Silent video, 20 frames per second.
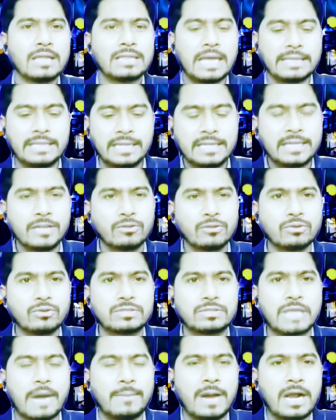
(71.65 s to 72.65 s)
তাদের কিন্তু
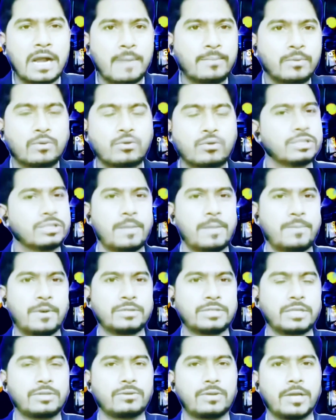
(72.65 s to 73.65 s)
জামা কাপড় খুঁজা
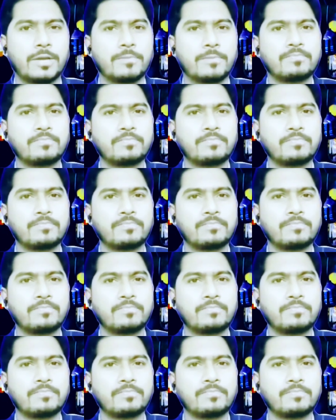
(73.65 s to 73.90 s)
পাওয়া যেত না